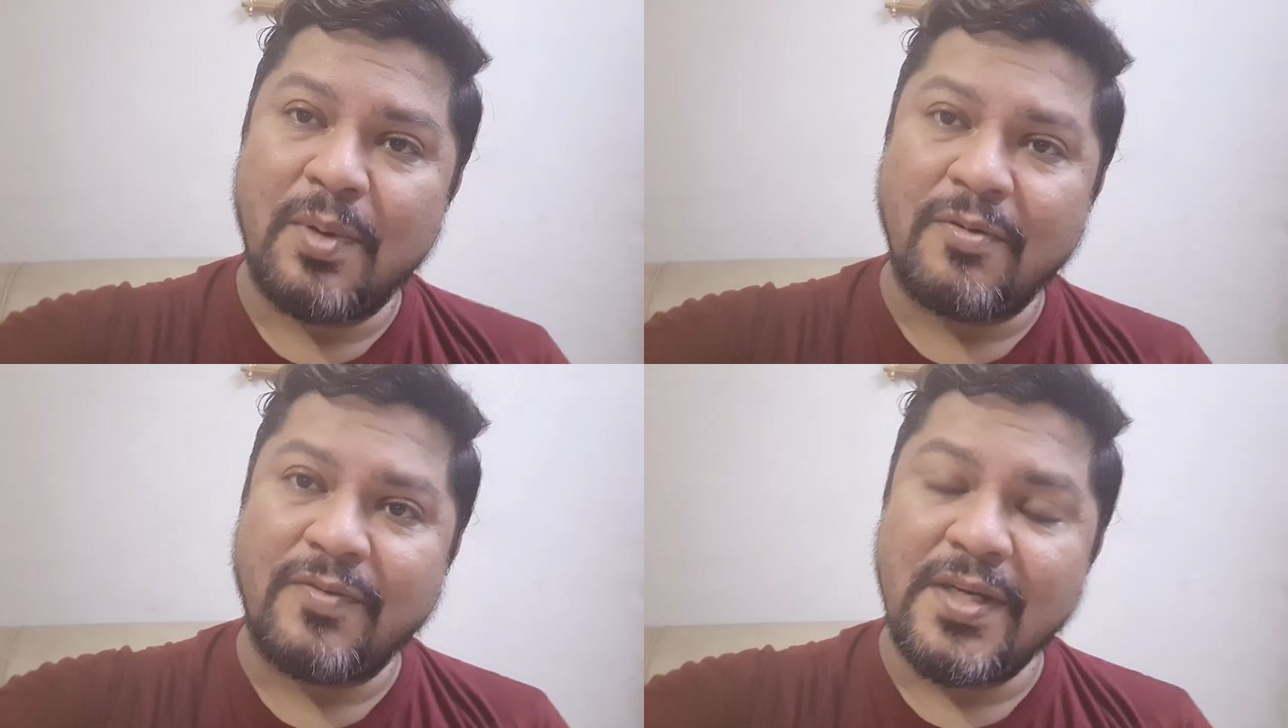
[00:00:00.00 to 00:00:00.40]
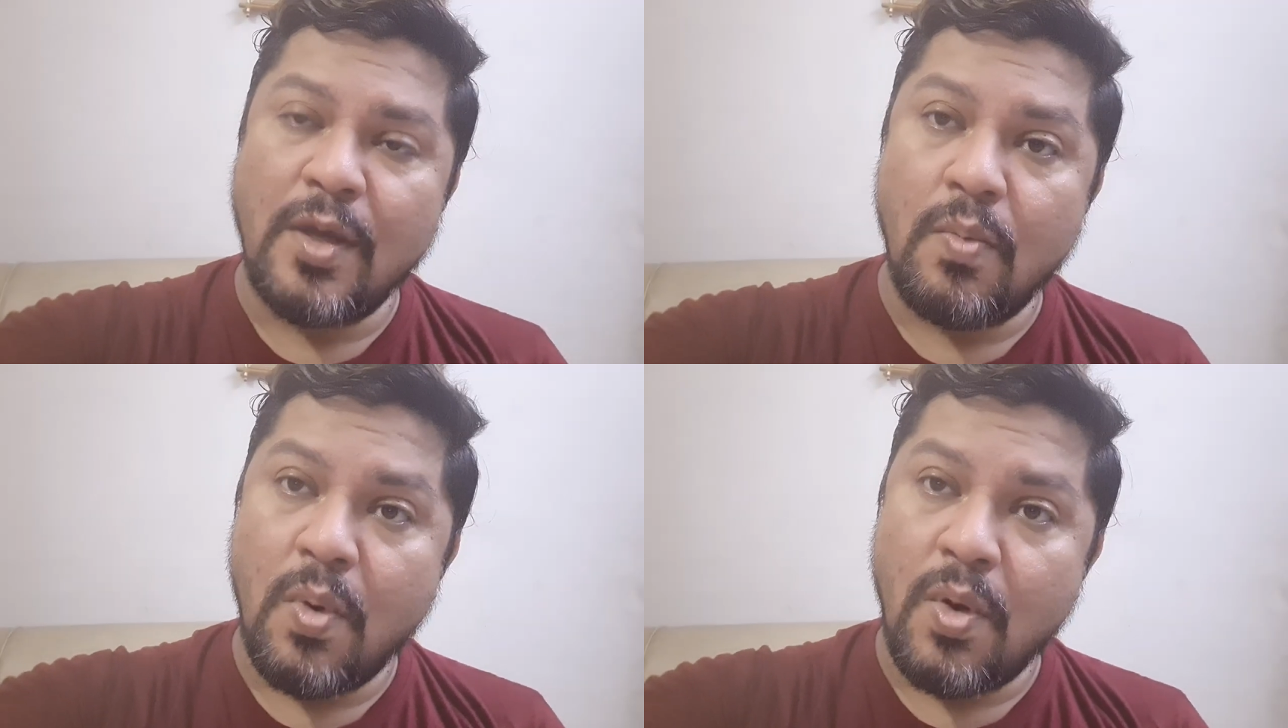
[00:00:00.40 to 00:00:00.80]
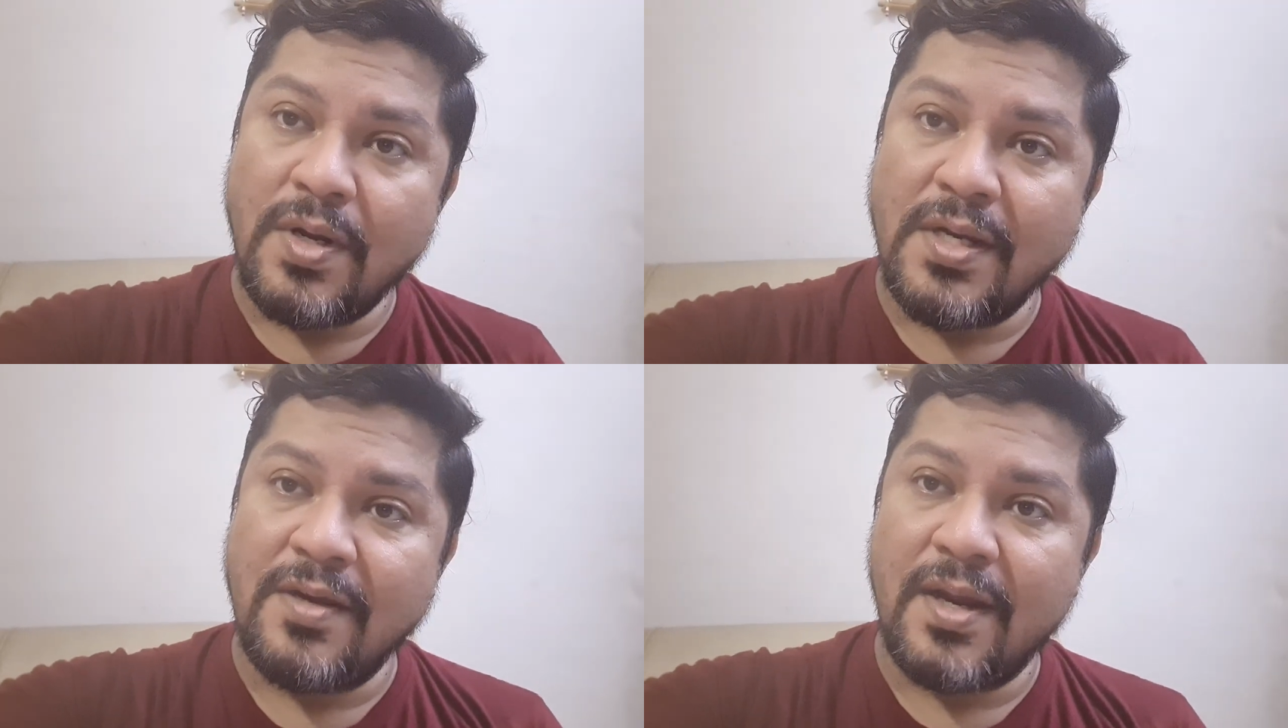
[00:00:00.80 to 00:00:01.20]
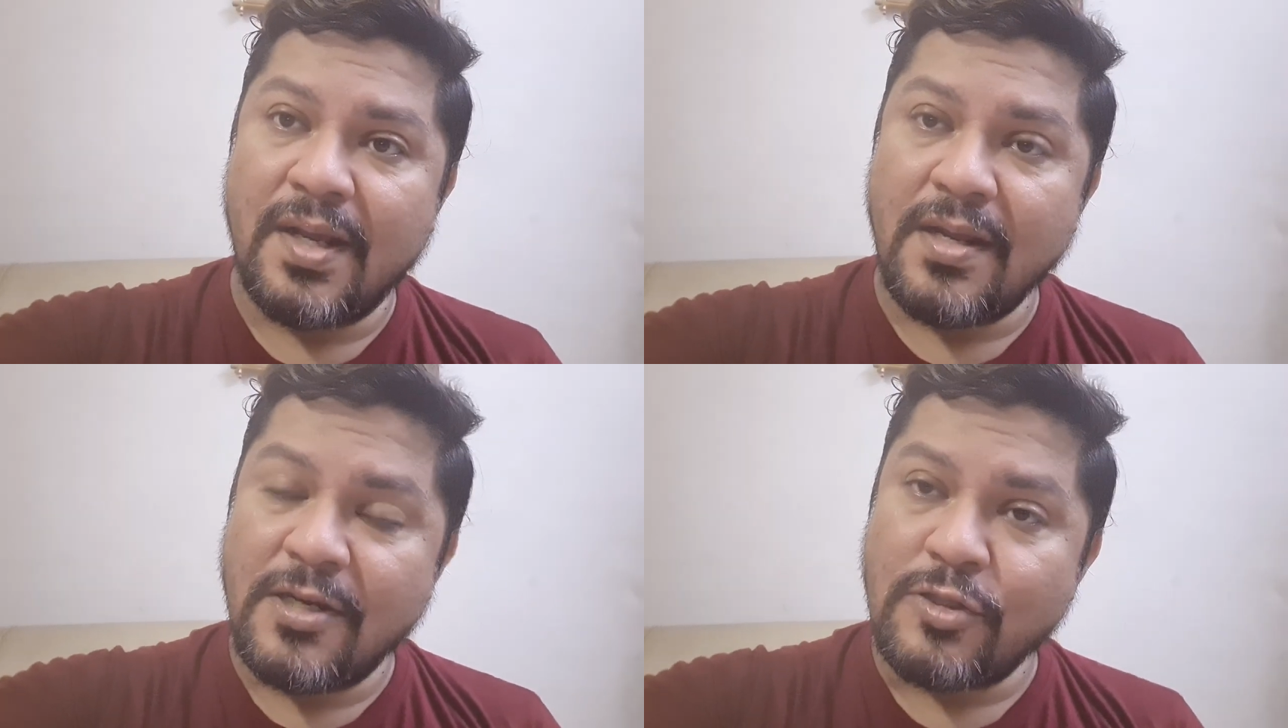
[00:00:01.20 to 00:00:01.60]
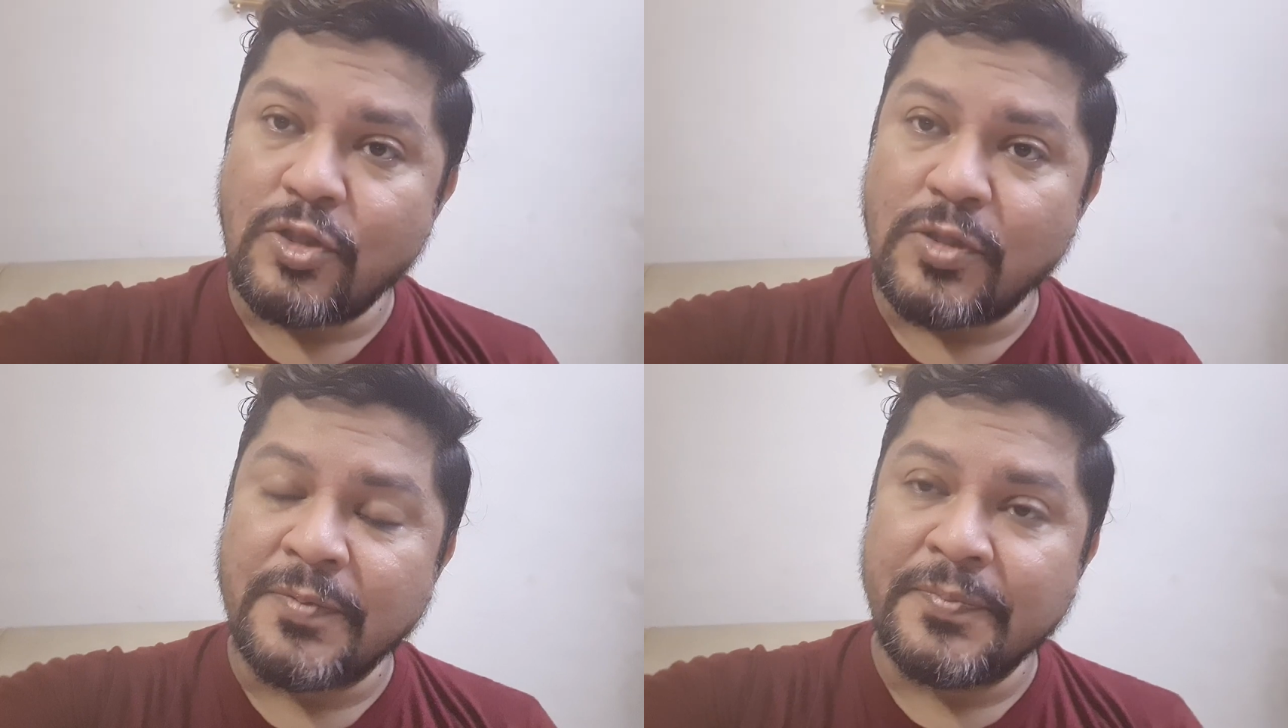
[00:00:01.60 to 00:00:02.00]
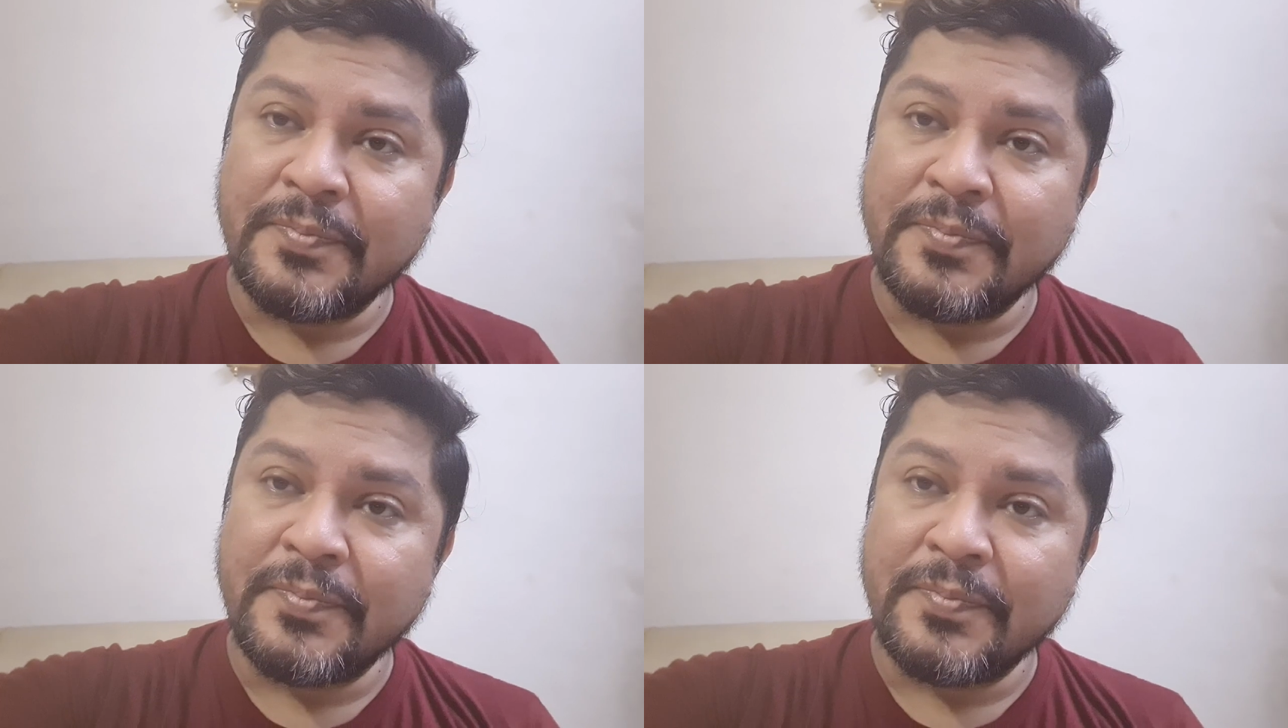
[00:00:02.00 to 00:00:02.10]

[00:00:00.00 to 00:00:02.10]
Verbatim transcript: ऑफ एनी अवार्ड एंड रिकग्निशन